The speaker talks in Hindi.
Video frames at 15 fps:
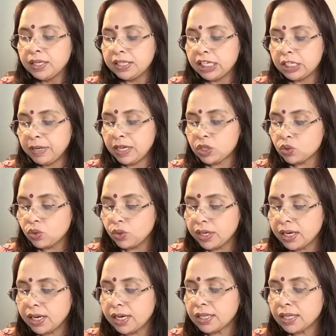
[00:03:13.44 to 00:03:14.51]
जिसमें
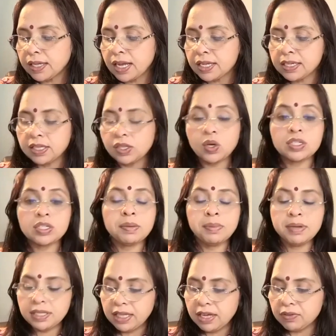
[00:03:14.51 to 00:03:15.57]
सूर्य तथा चंद्र और
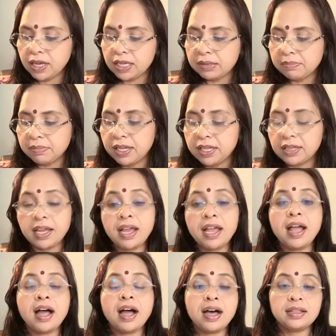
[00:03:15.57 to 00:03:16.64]
समस्त देवता सम्मिलित
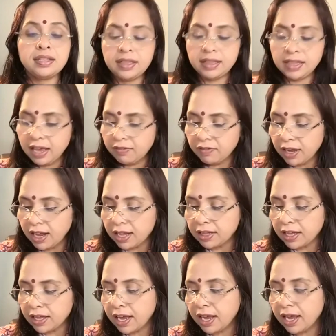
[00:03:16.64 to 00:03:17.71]
हैं आदि देव
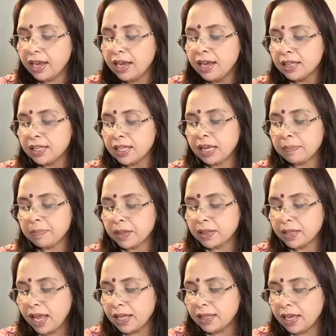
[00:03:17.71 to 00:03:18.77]
कहलाता है तथा
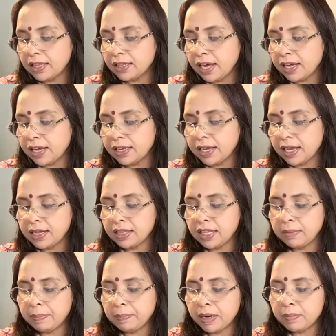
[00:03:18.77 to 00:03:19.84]
प्रत्येक देहधारी के
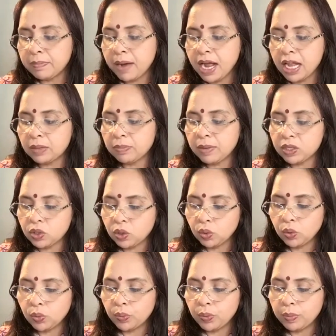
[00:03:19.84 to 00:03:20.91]
हृदय में परमात्मा
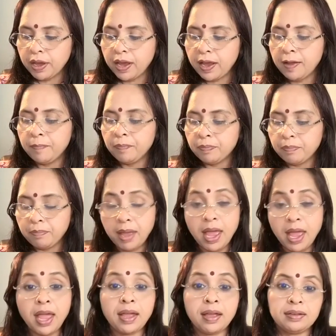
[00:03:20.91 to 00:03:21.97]
स्वरूप में
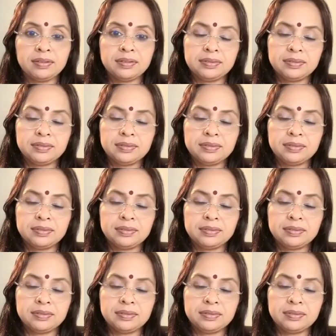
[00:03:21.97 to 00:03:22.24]
मैं